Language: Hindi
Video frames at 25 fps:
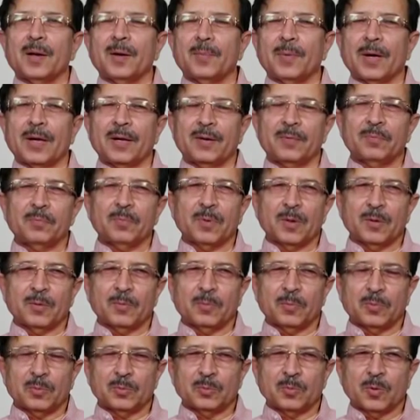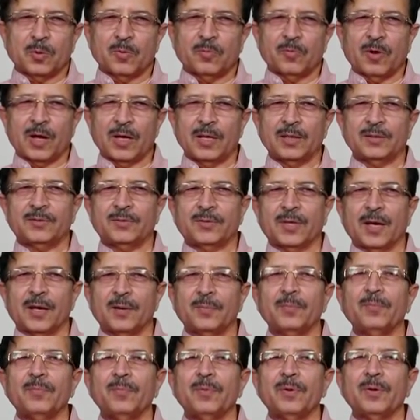हमारे वालिद
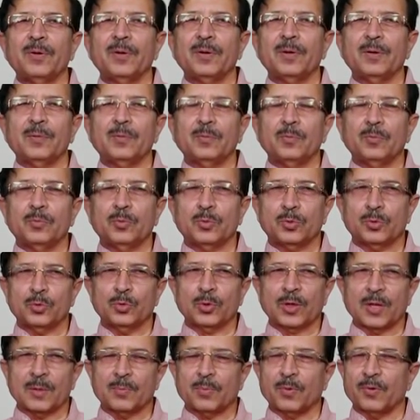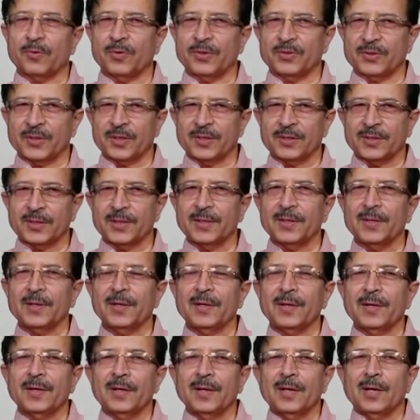साहब उर्दू के प्रोफेसर थे
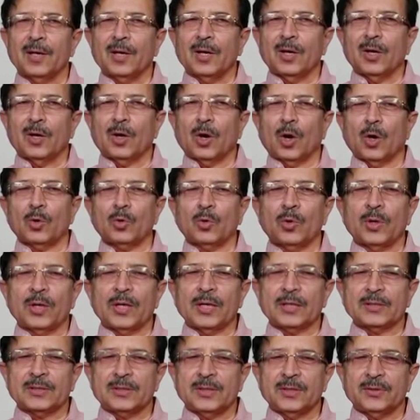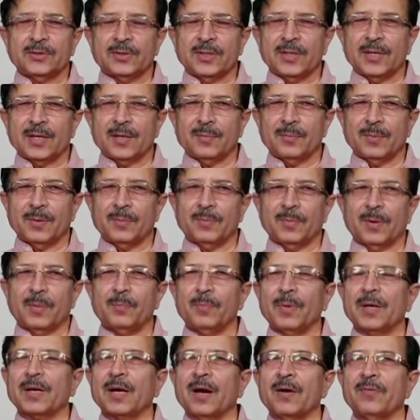और उन्होंने एक चीज़ की हमें
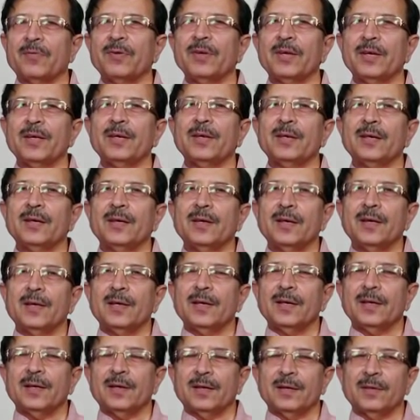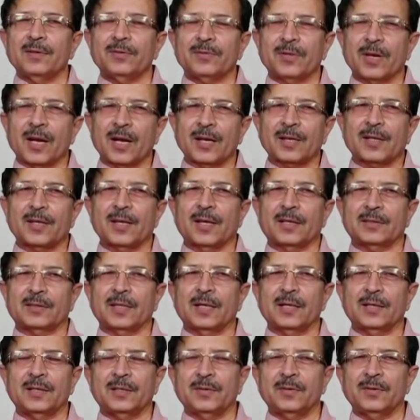हमें काफ़ी इसरार किया
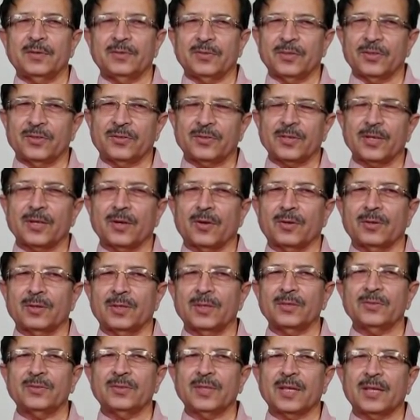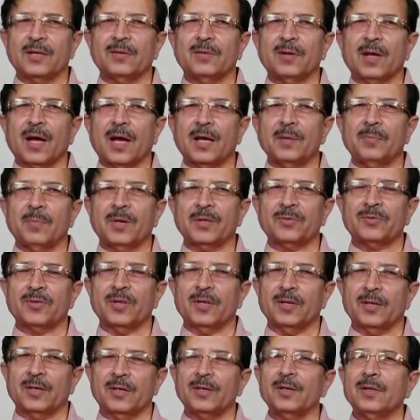था ही इंसिस्टेड ऑन दिस दैट आई
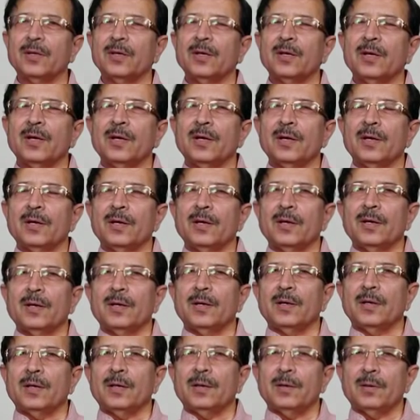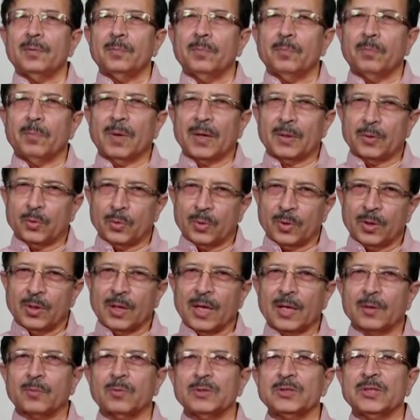मस्ट लर्न माई ओन
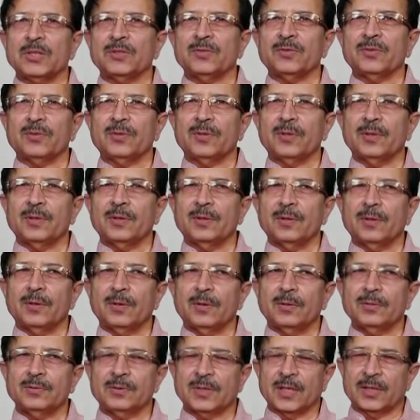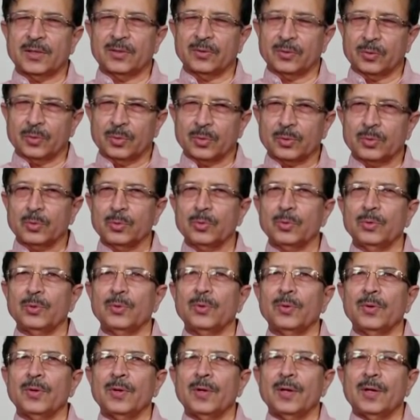लैंग्वेजेस दैट इज़ उर्दू
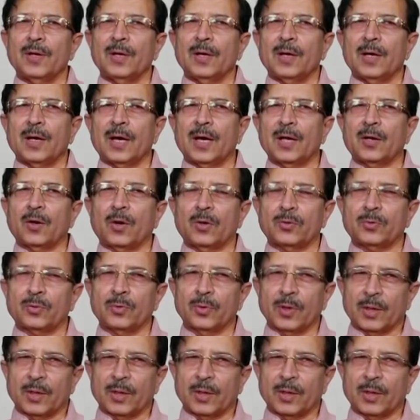एंड ऑल्सो